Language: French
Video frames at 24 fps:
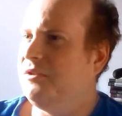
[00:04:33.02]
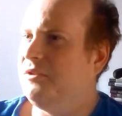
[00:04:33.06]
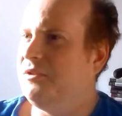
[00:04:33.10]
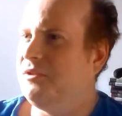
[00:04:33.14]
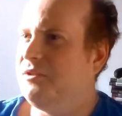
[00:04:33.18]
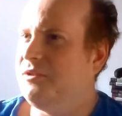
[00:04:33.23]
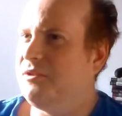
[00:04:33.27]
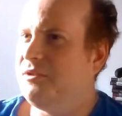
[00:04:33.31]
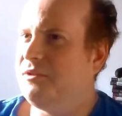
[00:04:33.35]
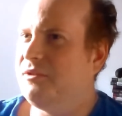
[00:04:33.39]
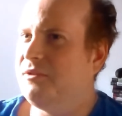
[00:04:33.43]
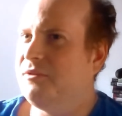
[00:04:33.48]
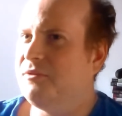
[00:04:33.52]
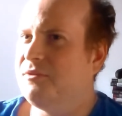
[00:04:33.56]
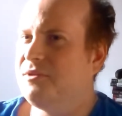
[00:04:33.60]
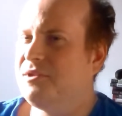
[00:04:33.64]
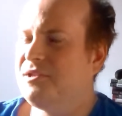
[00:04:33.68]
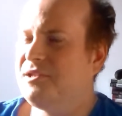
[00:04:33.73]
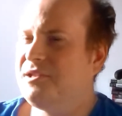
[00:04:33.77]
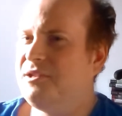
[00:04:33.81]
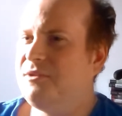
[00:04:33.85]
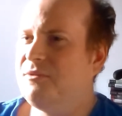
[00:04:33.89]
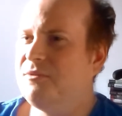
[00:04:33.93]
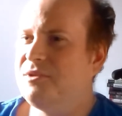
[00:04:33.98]
Euh, en
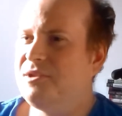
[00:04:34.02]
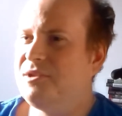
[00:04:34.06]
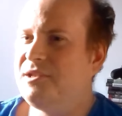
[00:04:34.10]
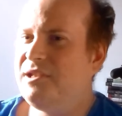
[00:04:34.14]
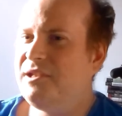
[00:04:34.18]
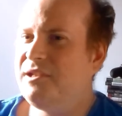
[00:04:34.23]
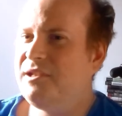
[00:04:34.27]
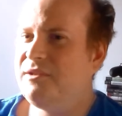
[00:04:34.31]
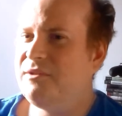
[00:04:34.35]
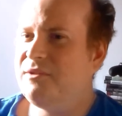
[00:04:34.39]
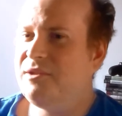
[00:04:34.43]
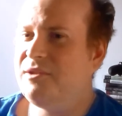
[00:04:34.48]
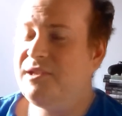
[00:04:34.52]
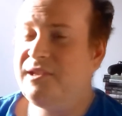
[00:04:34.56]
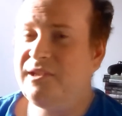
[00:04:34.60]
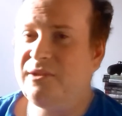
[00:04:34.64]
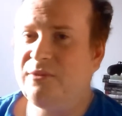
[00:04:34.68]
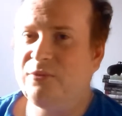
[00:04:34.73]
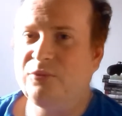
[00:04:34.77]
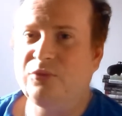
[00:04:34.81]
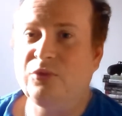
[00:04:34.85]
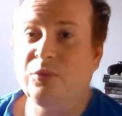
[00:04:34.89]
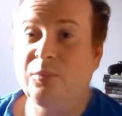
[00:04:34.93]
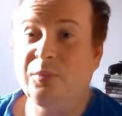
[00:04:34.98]
ce qui concerne
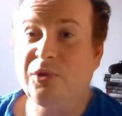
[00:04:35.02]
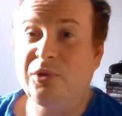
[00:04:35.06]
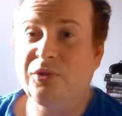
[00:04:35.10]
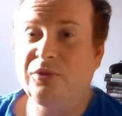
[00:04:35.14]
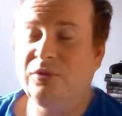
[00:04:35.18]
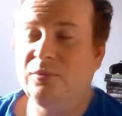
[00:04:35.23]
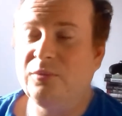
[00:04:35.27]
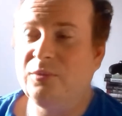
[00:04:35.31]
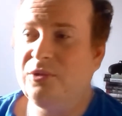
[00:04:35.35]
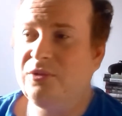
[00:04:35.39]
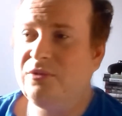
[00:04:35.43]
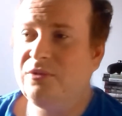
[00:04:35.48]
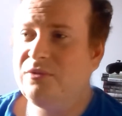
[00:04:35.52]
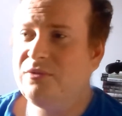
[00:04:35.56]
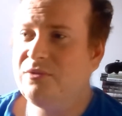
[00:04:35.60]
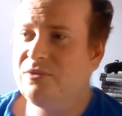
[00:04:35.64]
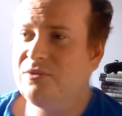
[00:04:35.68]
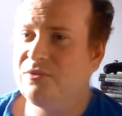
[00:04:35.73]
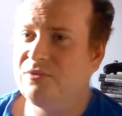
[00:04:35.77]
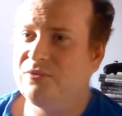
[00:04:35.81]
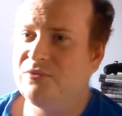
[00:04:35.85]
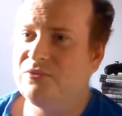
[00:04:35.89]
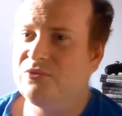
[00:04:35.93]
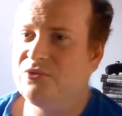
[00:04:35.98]
son
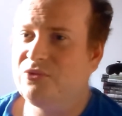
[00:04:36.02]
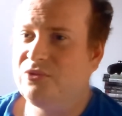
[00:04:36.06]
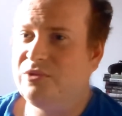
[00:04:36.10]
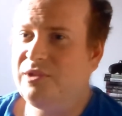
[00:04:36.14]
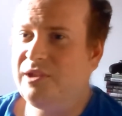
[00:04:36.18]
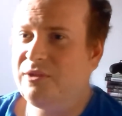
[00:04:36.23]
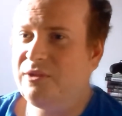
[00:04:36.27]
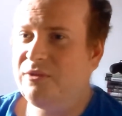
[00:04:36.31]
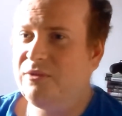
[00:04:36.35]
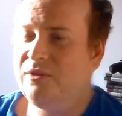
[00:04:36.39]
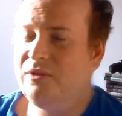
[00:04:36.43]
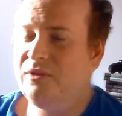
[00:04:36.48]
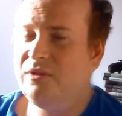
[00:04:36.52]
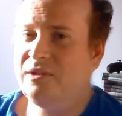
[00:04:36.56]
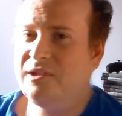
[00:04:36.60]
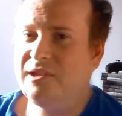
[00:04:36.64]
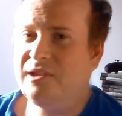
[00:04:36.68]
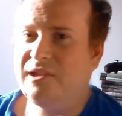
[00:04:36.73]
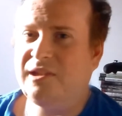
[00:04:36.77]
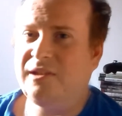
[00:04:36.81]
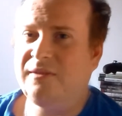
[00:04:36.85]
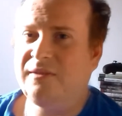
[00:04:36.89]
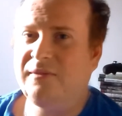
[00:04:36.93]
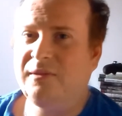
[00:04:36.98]
comportement, son jeu
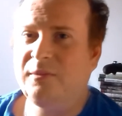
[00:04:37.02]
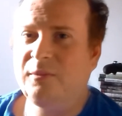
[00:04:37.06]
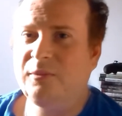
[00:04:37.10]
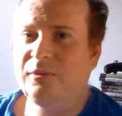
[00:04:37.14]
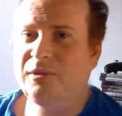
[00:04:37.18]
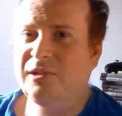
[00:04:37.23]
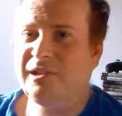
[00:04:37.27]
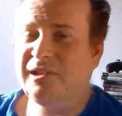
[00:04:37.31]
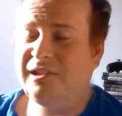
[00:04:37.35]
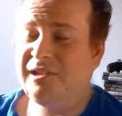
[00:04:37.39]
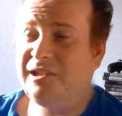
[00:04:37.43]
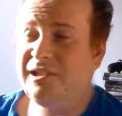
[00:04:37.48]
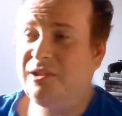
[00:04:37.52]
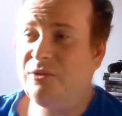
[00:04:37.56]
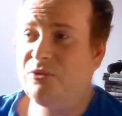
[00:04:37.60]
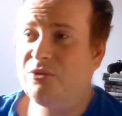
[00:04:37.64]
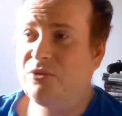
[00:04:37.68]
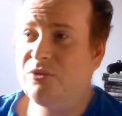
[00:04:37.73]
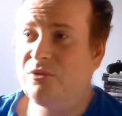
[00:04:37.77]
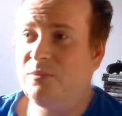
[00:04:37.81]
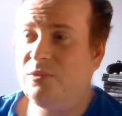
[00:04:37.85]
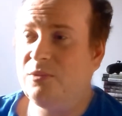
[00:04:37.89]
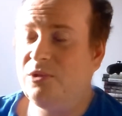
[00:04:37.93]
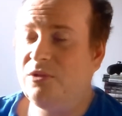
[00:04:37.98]
d'acteur, c'est vraiment très très
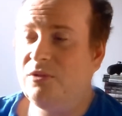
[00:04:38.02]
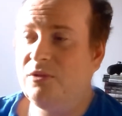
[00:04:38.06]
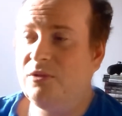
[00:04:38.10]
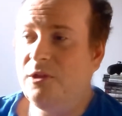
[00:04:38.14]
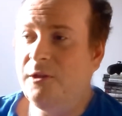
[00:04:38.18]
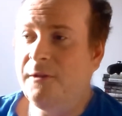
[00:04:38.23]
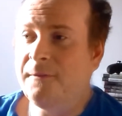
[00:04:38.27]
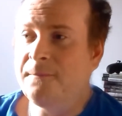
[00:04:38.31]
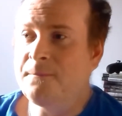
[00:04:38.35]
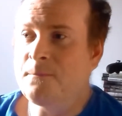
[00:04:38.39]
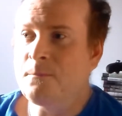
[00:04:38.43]
ressemblant.